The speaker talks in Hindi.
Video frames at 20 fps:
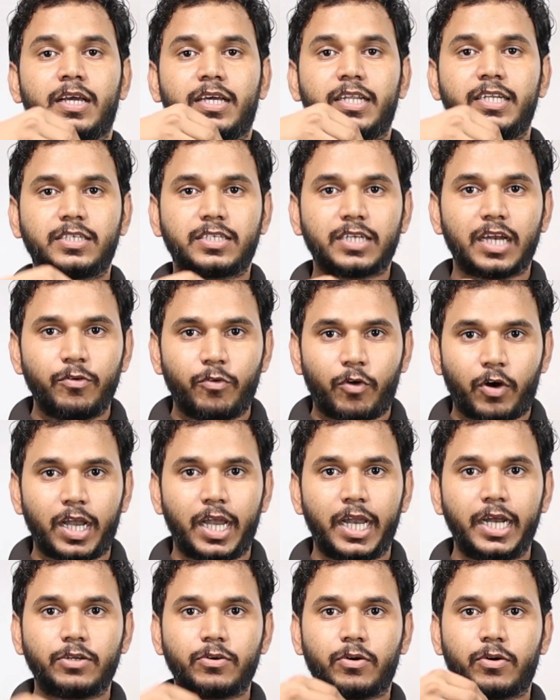क्रिस्टल
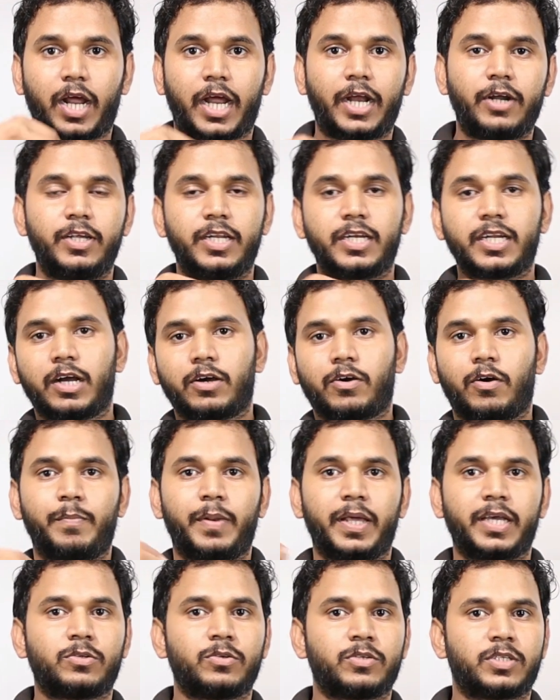वॉयलेट और आयोडीन का
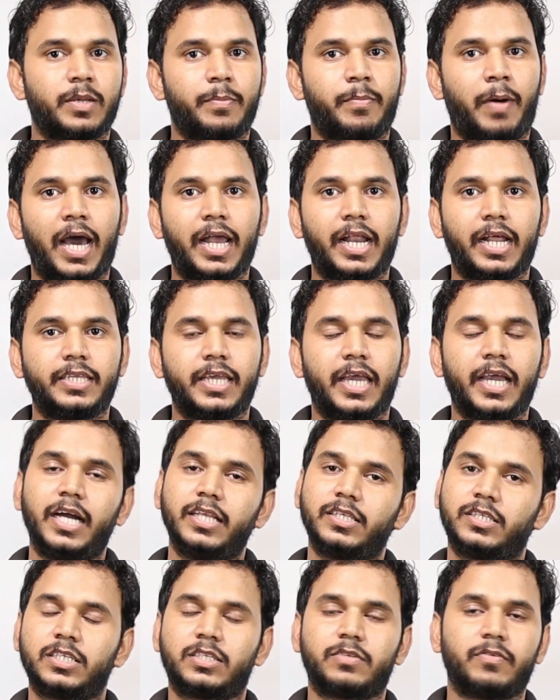कॉम्प्लेक्स उससे बाहर आ
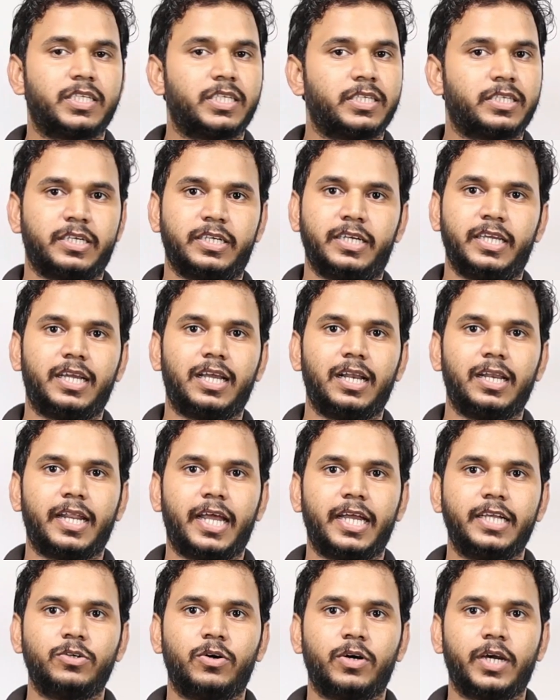जाएगा जिस वजह से
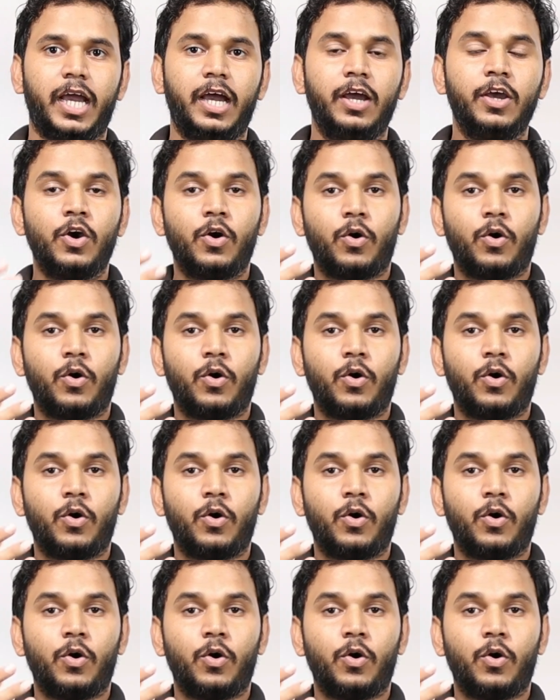डीकलराइज हो गया